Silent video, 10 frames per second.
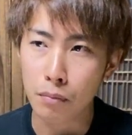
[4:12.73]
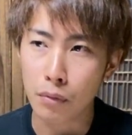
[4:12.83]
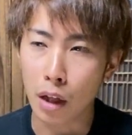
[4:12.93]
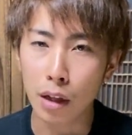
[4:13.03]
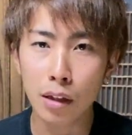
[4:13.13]

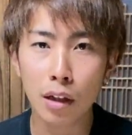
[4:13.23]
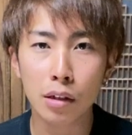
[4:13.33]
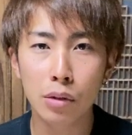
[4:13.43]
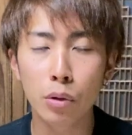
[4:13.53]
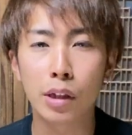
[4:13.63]
なかな
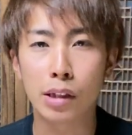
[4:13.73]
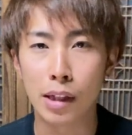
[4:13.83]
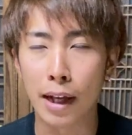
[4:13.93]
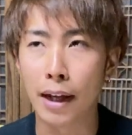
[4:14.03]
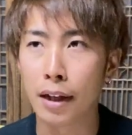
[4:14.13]
かすごいです
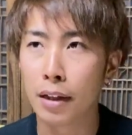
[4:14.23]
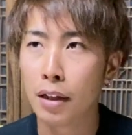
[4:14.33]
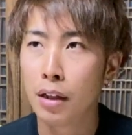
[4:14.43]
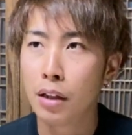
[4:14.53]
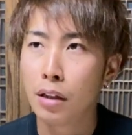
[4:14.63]
ね
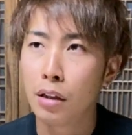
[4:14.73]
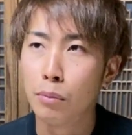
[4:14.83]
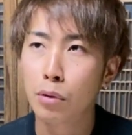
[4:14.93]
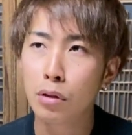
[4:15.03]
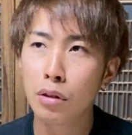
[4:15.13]

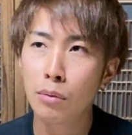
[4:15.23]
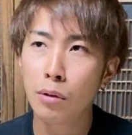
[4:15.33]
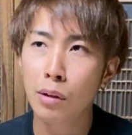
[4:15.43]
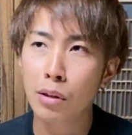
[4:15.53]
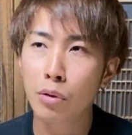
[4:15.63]
僕
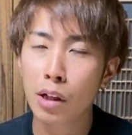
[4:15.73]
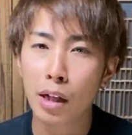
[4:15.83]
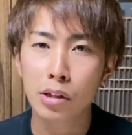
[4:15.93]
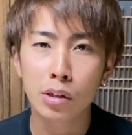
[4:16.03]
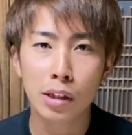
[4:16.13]
も割とこう田
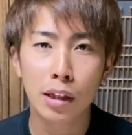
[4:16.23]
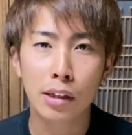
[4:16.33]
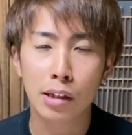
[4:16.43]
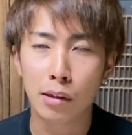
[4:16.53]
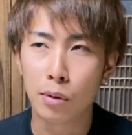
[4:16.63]
舎出身なん
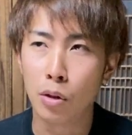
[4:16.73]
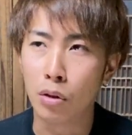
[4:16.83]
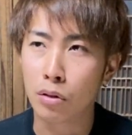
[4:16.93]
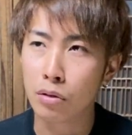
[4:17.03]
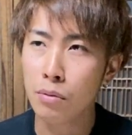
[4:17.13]
ですけど
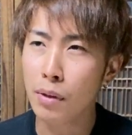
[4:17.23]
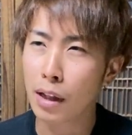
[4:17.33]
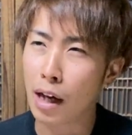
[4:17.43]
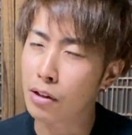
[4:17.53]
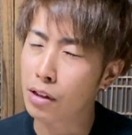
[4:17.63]
も海
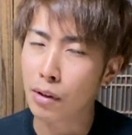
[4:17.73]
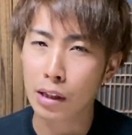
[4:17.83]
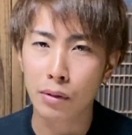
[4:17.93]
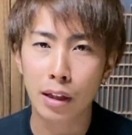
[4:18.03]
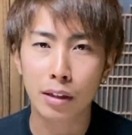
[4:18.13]
があるってわけ
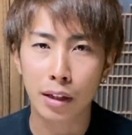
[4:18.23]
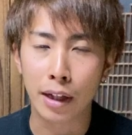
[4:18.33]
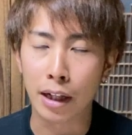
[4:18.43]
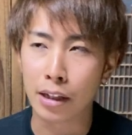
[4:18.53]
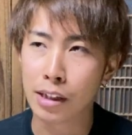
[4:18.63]
でもなく
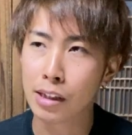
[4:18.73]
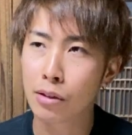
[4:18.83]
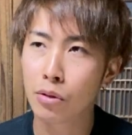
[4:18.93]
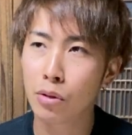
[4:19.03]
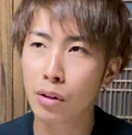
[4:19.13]
て全然
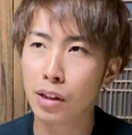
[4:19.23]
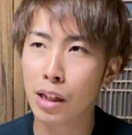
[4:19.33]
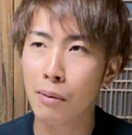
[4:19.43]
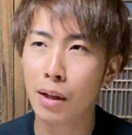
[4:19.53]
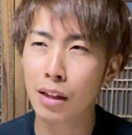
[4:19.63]
こう
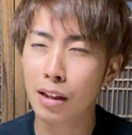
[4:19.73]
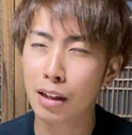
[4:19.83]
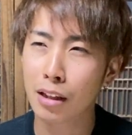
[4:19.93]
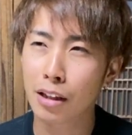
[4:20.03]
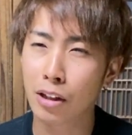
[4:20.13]
山っ
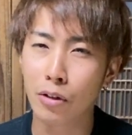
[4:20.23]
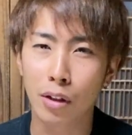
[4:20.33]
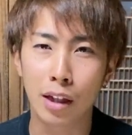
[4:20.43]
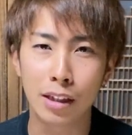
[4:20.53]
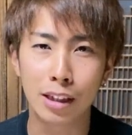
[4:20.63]
ていう
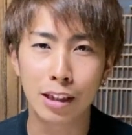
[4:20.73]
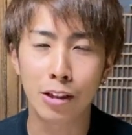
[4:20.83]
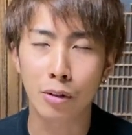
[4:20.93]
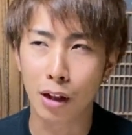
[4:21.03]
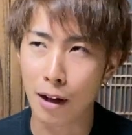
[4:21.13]
感じっ
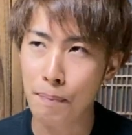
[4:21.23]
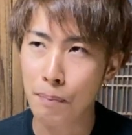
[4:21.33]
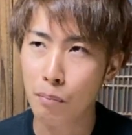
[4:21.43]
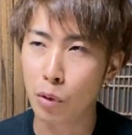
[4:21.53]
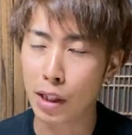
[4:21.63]
ていうか
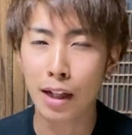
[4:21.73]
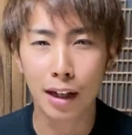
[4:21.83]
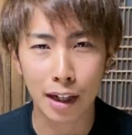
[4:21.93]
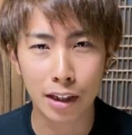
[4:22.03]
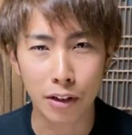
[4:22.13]
もう
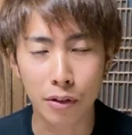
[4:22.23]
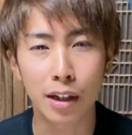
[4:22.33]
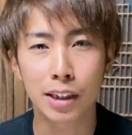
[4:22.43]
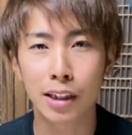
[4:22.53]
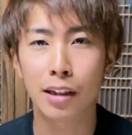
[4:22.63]
田舎っていう
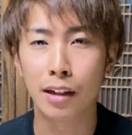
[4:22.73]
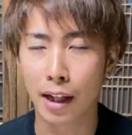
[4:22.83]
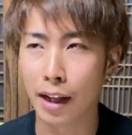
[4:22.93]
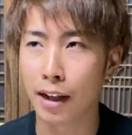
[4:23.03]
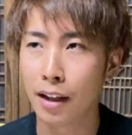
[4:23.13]
感じだったん
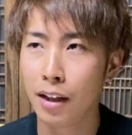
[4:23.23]
で